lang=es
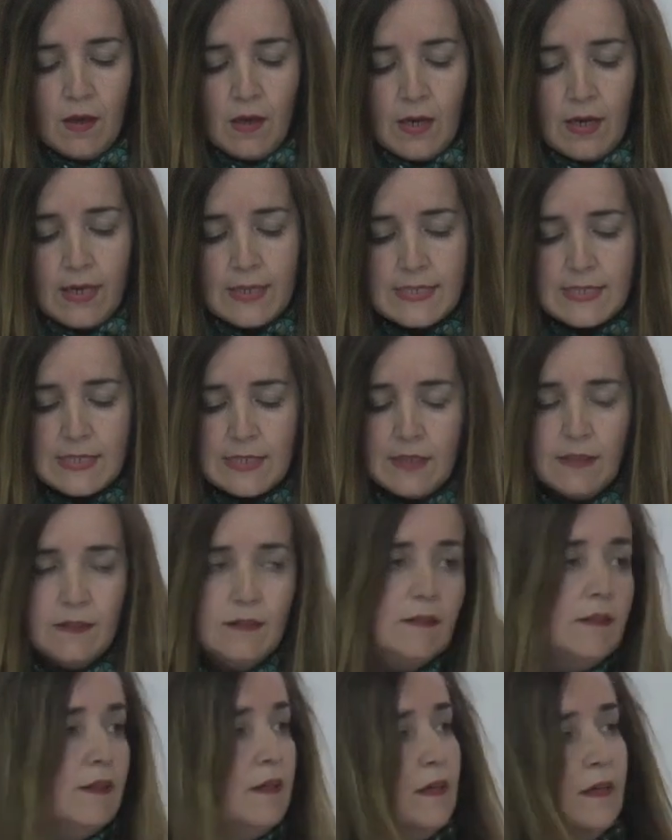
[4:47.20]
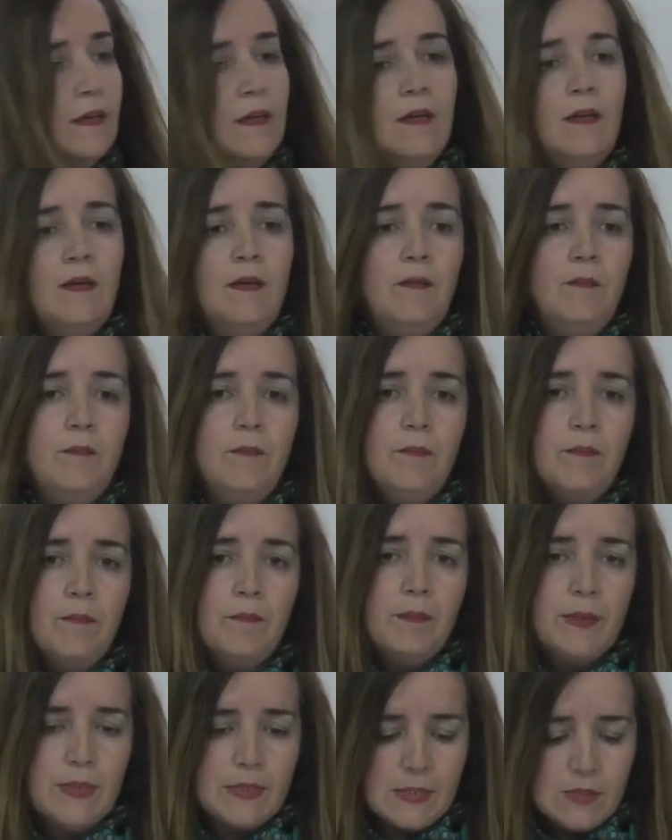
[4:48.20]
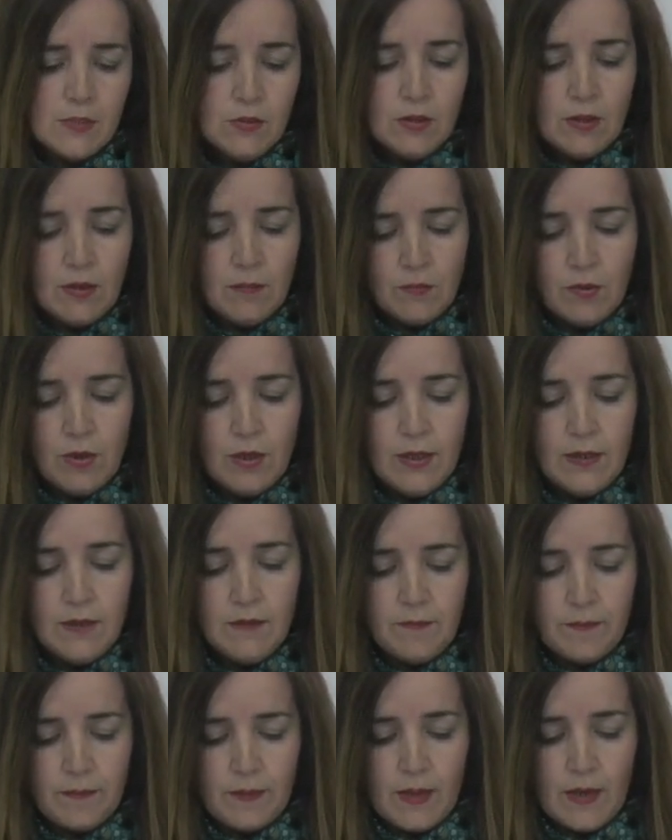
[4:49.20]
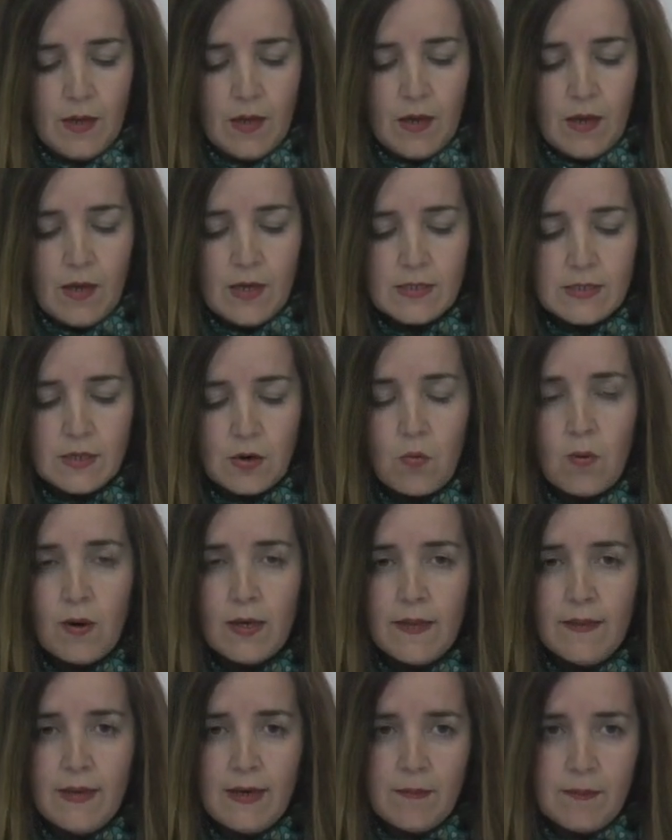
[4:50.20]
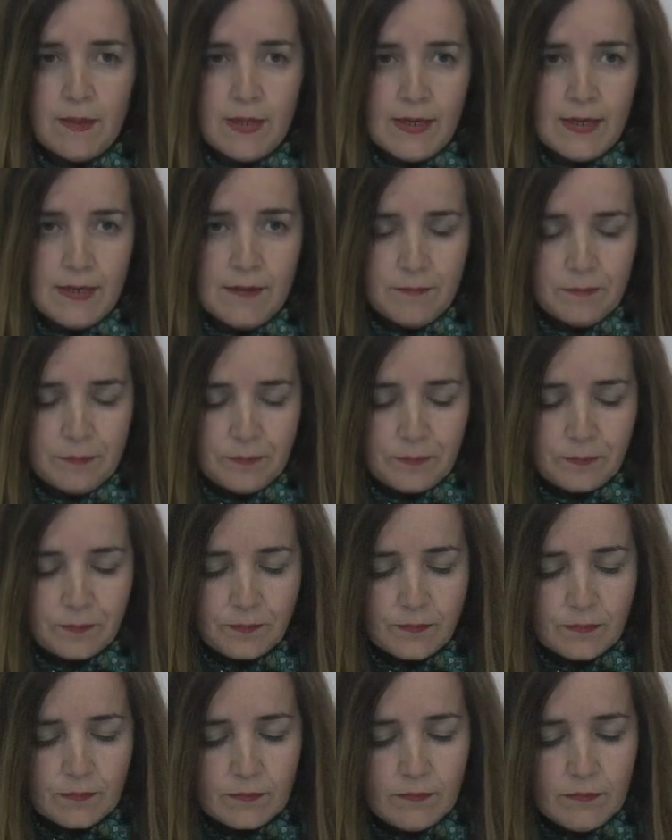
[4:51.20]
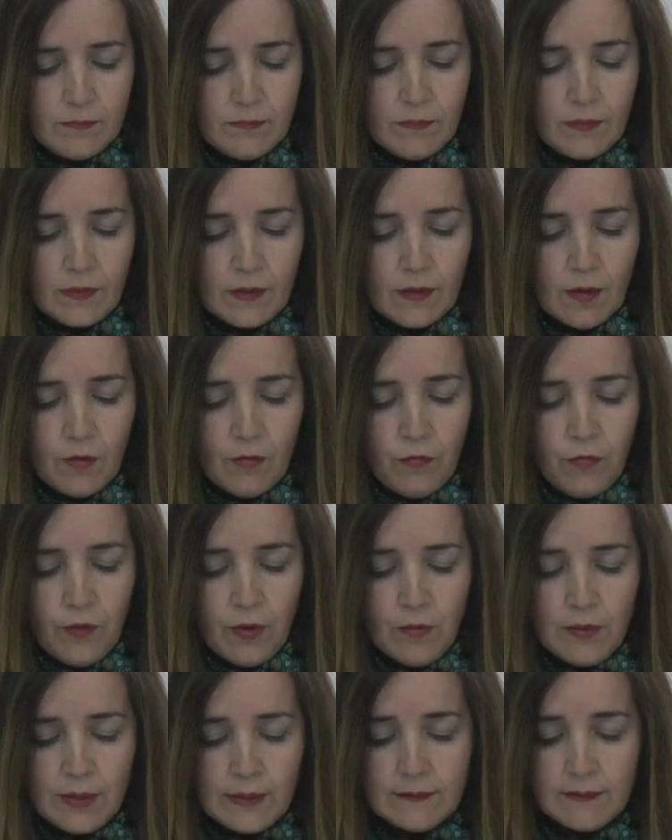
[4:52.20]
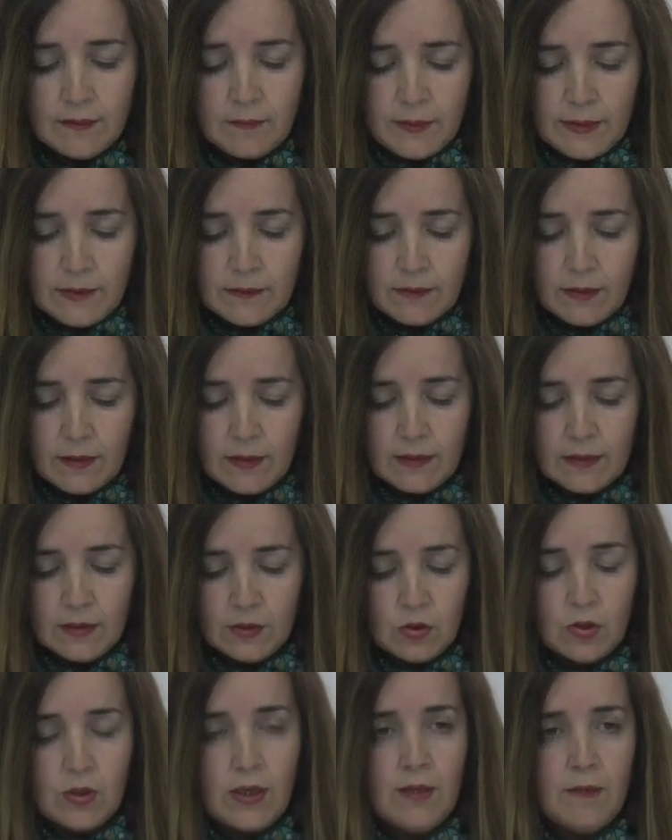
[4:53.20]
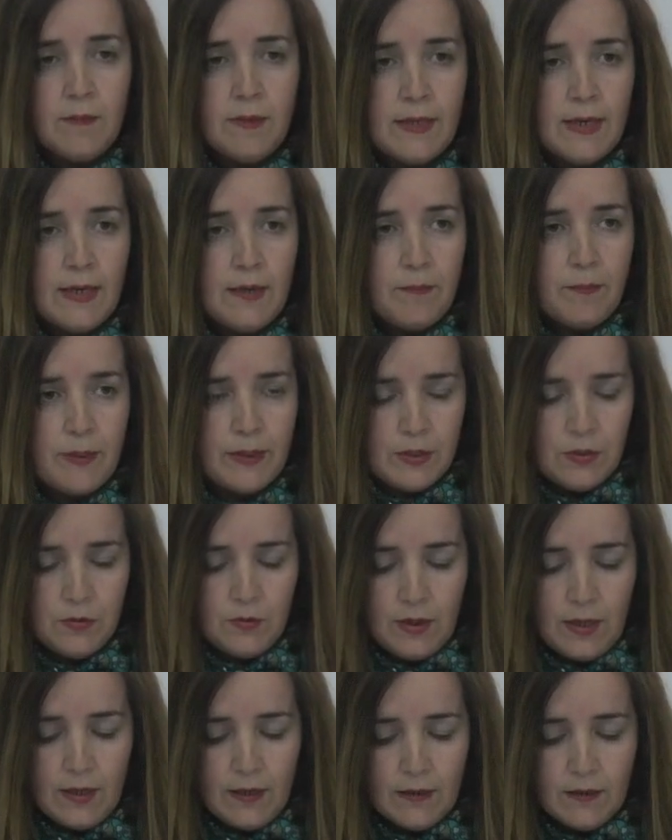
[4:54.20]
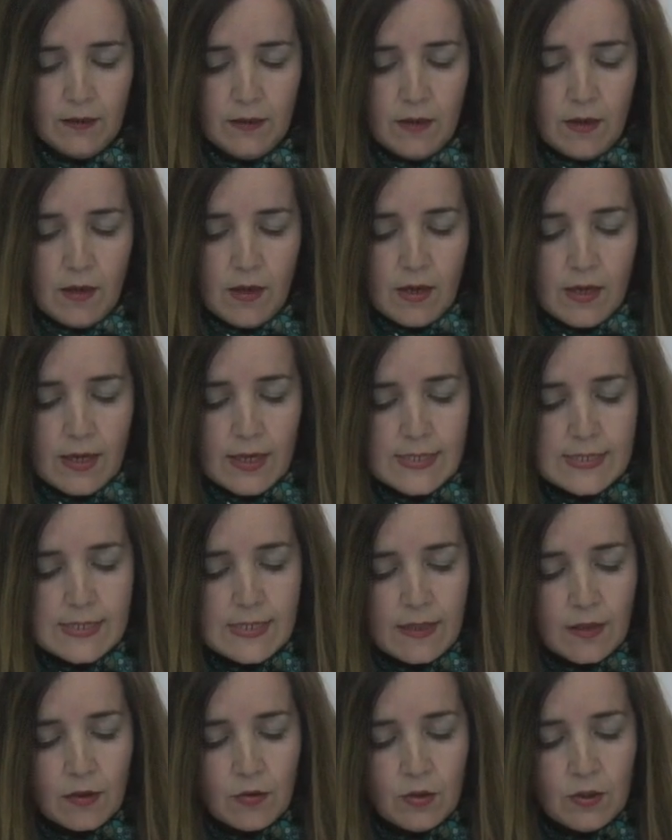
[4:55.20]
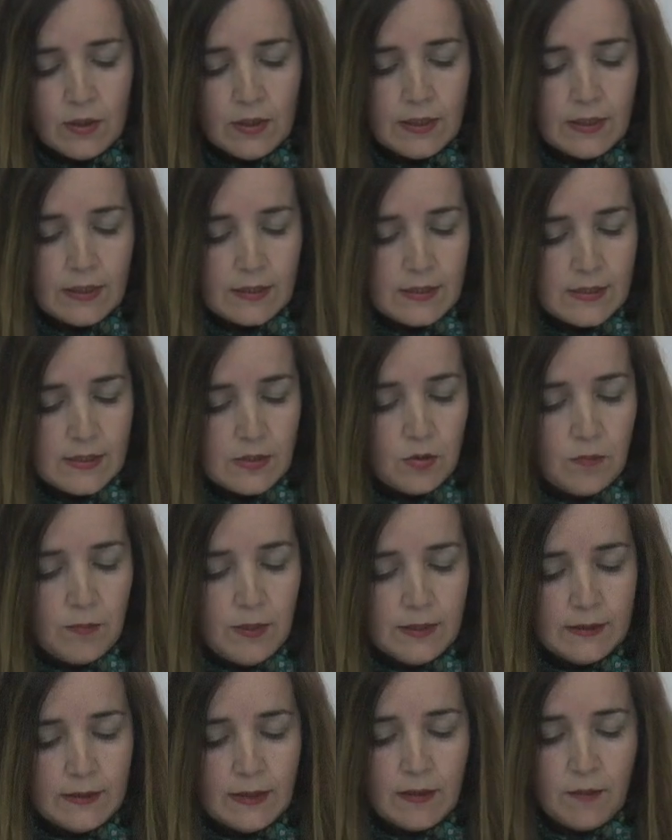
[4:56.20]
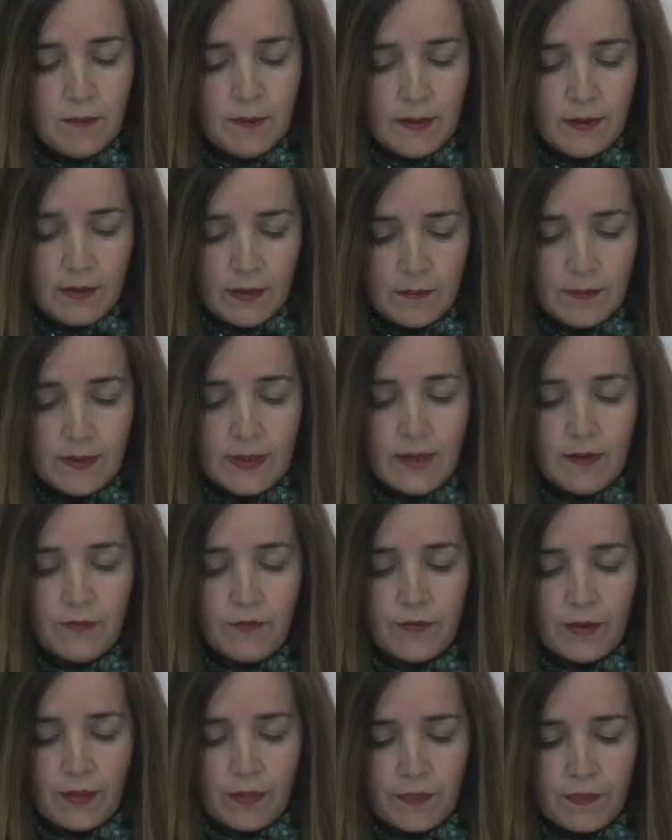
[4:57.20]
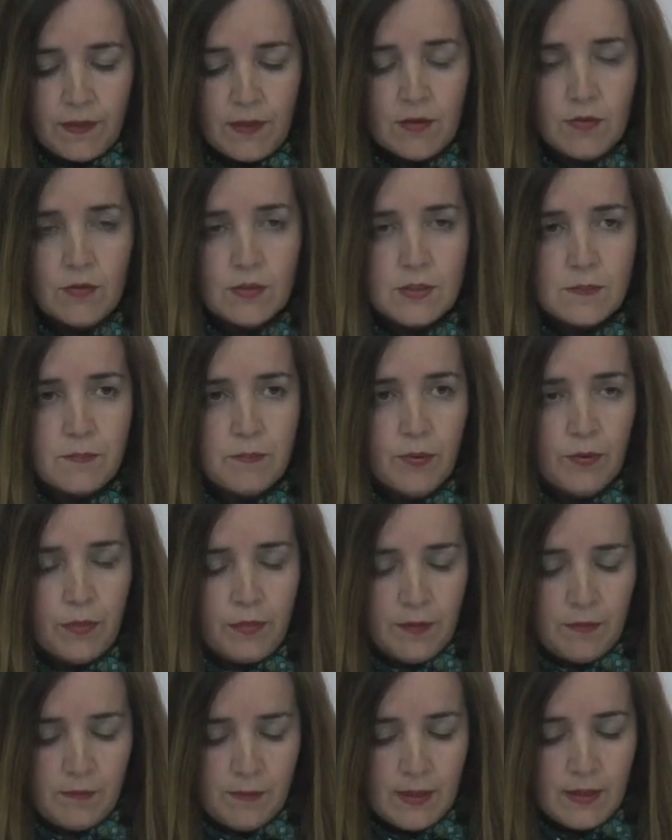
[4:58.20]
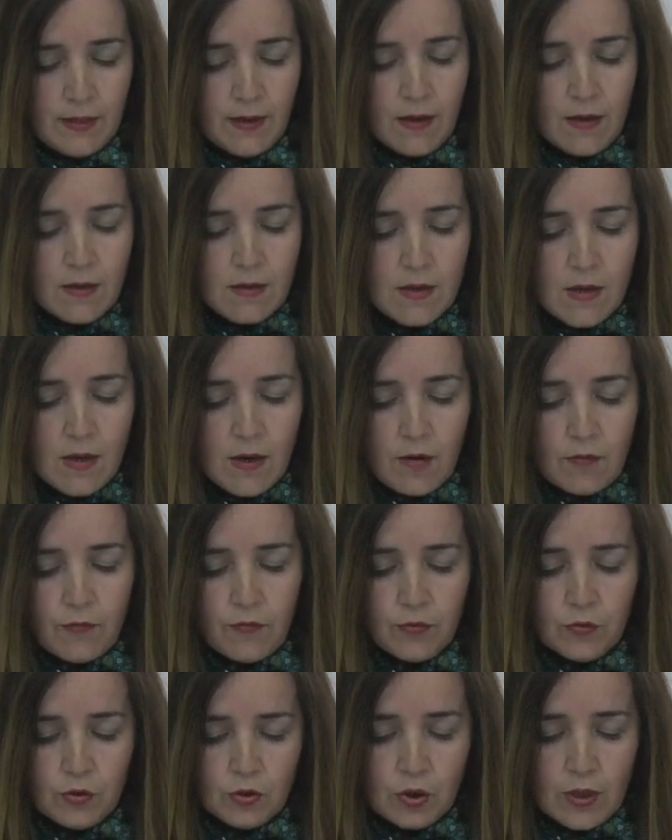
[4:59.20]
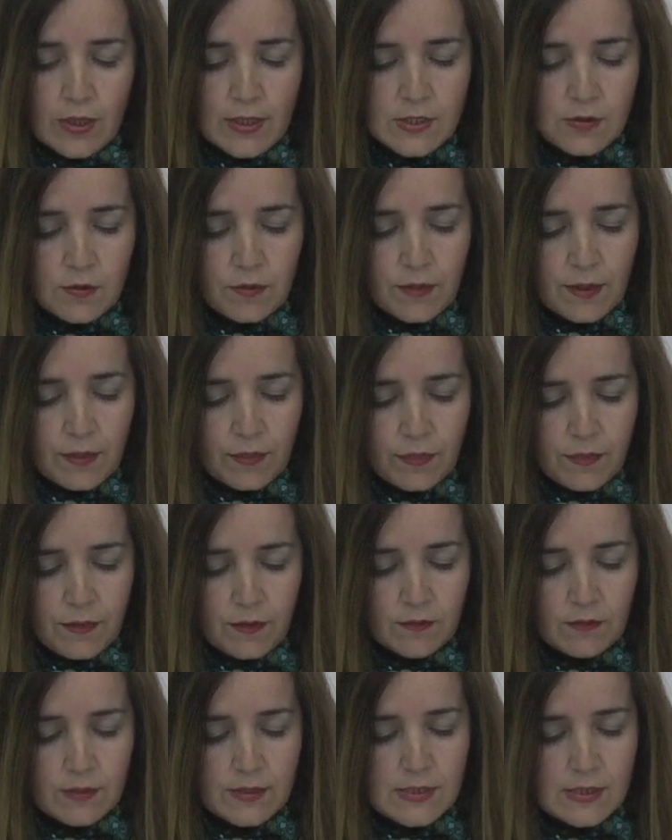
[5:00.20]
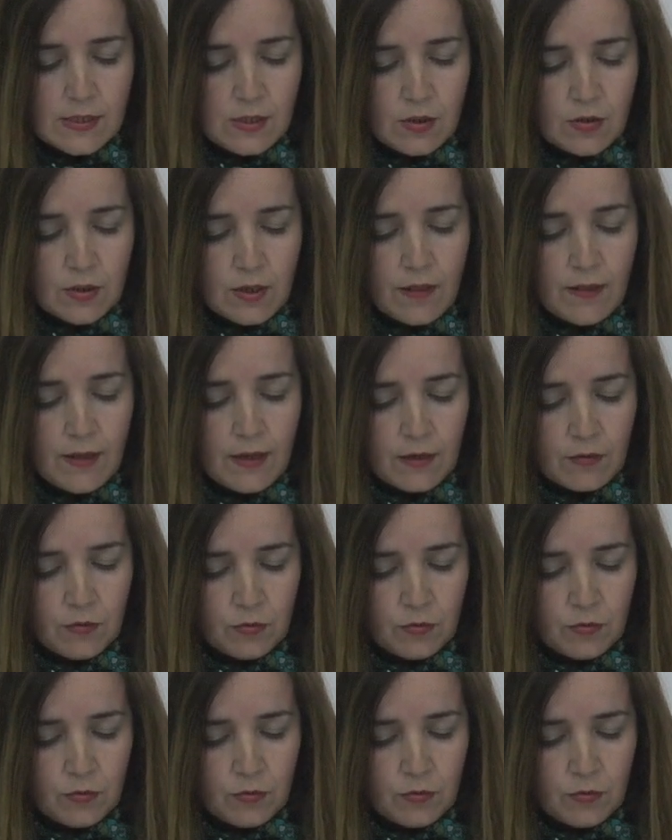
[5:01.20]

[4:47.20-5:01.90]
La siguiente persona, mujer, es Juana de la Vega. Fue una activista y escritora liberal española. Casada con el guerrillero y militar liberal Francisco Espoz y Mina, fundó la Asociación de Señoras de La